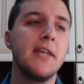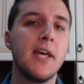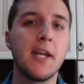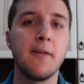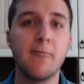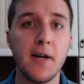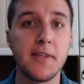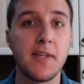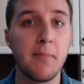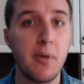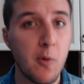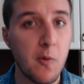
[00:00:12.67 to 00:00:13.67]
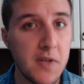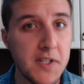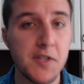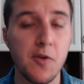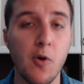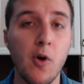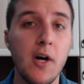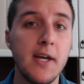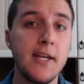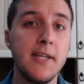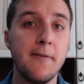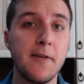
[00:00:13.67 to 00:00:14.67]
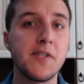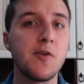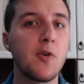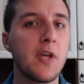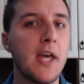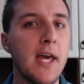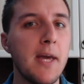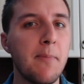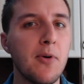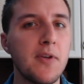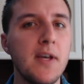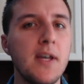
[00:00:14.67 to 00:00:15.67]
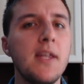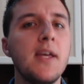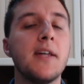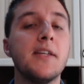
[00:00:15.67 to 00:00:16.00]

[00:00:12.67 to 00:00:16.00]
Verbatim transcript: Ieri infatti abbiamo visto i difensori e i portieri,